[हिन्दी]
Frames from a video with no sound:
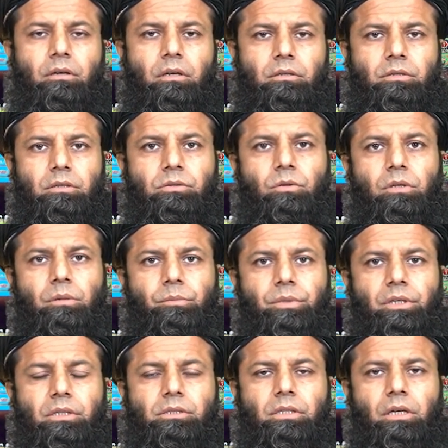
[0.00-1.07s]

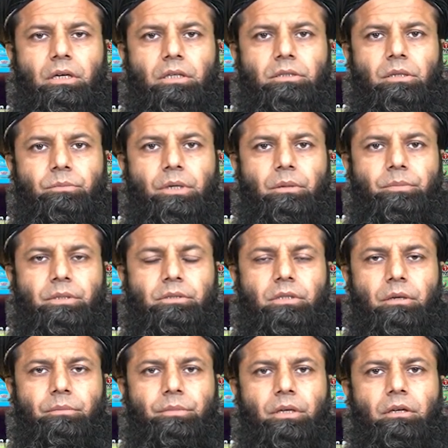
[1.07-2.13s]
कससलम्बिया से आज हम आपके
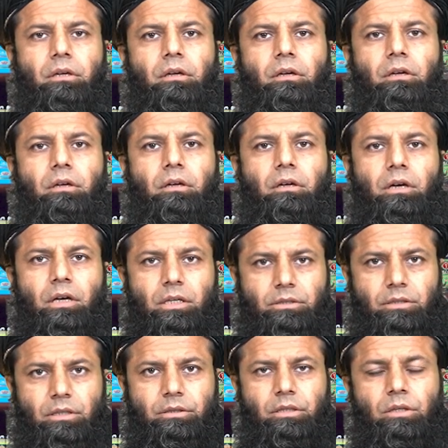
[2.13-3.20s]
सामने
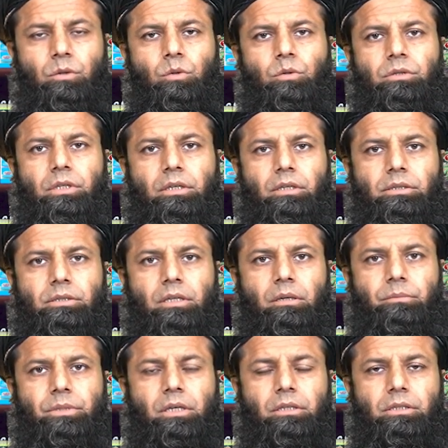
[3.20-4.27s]
हज़रत लूत
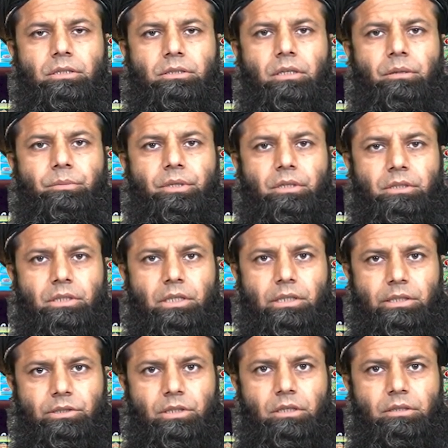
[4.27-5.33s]
आसमाम का किस्सा बयान
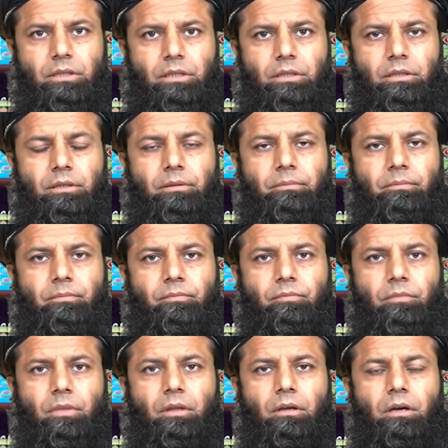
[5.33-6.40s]
करने जा रहे हैं
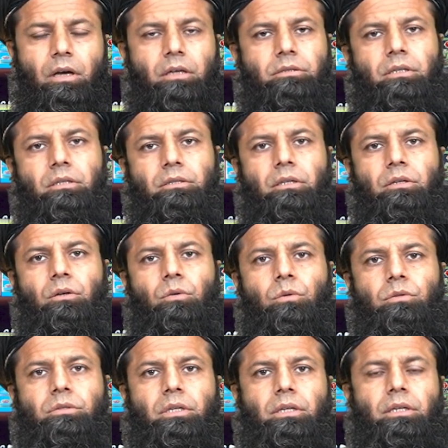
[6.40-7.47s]
हज़रत
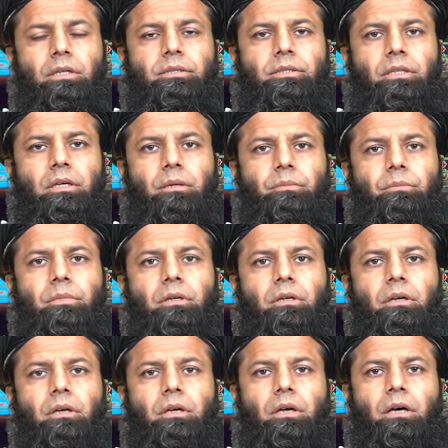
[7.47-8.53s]
लूत आसमाम
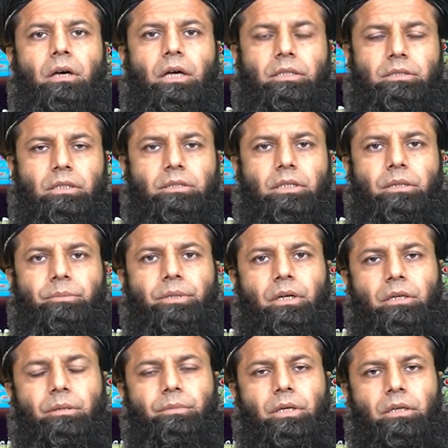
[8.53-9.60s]
हज़रत
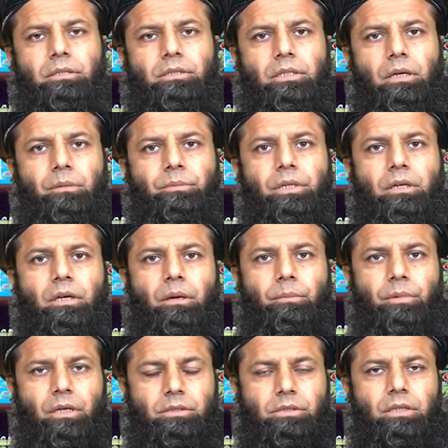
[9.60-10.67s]
इब्राहीम के
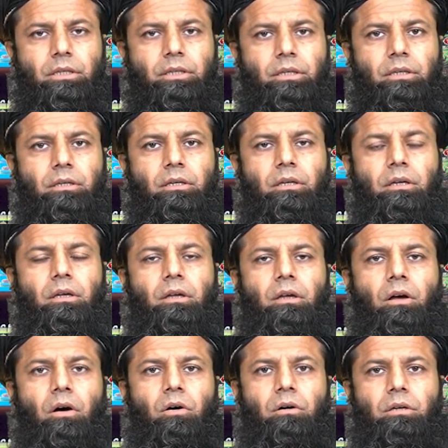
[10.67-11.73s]
हम असर हैं
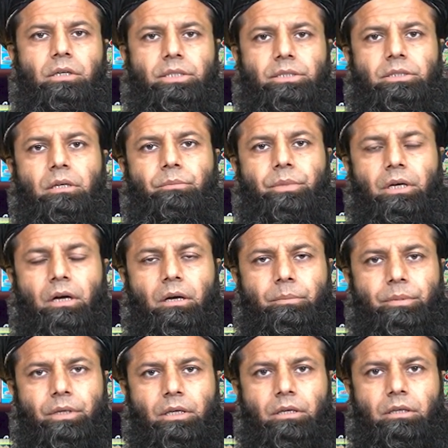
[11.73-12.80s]
और रिश्ता में
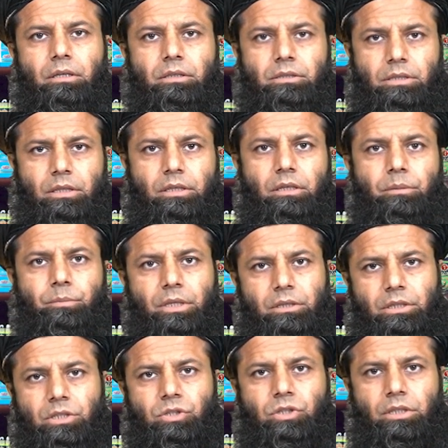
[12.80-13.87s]
आपके सगे
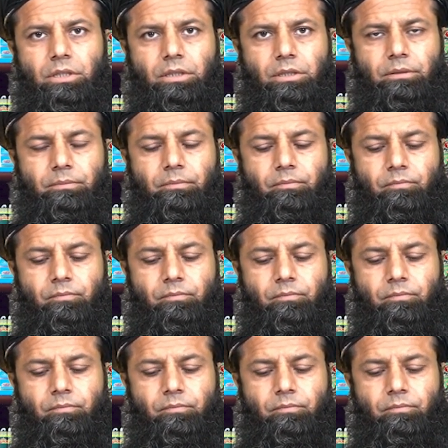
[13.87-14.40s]
भतीजे हैं